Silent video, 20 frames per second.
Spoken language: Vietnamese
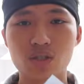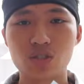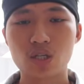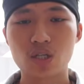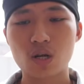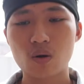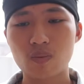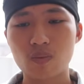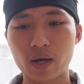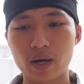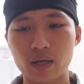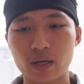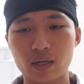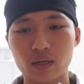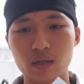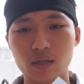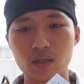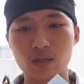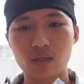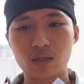chiếc đốc này
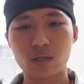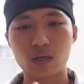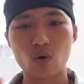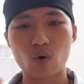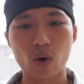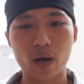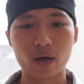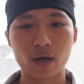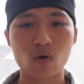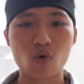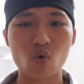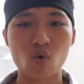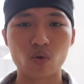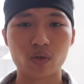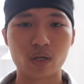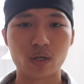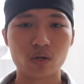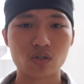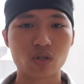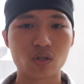thì ngoài củ
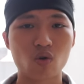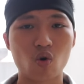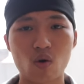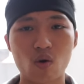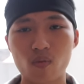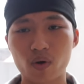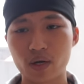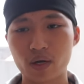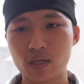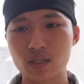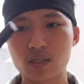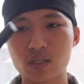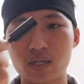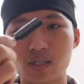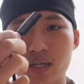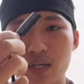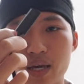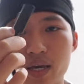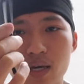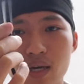thì nó sẽ có một cái sợi
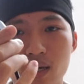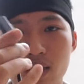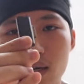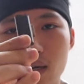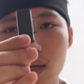dây